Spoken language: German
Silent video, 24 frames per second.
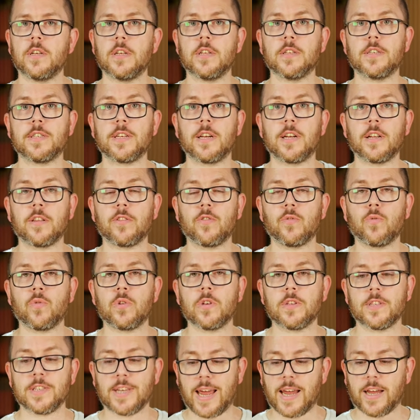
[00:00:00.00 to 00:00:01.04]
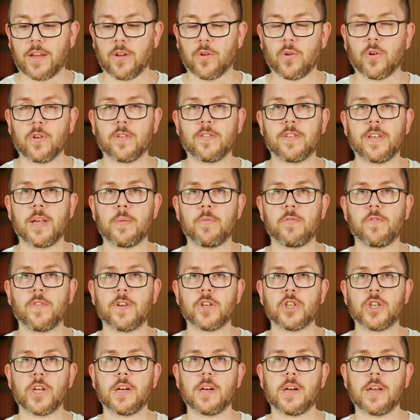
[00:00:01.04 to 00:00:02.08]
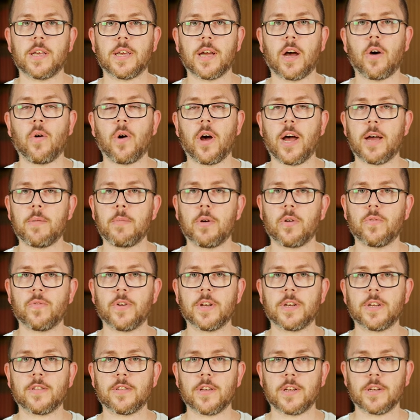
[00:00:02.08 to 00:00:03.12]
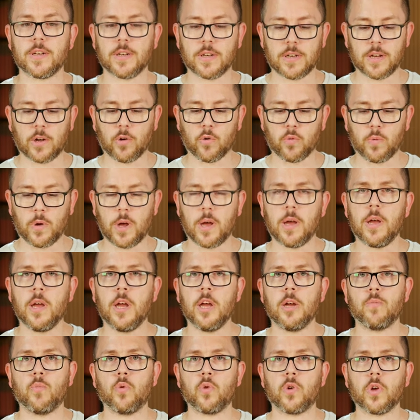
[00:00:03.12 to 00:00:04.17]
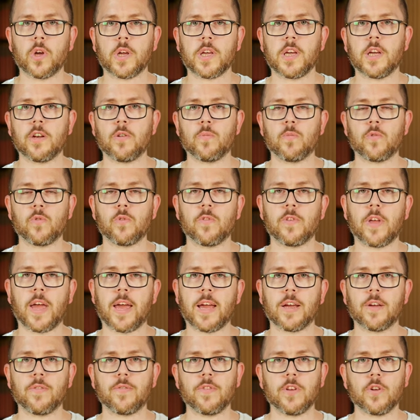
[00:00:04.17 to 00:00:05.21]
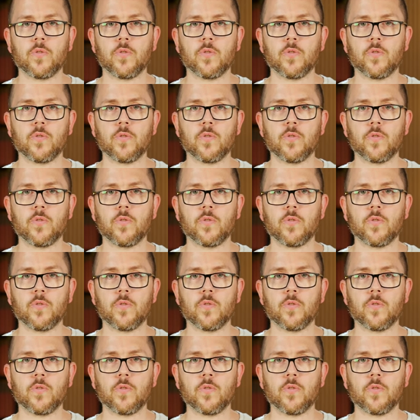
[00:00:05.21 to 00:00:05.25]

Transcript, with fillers: Die Installation zeige ich euch selbstverständlich auch einmal und werde das dann darüber moderieren, um zu zeigen,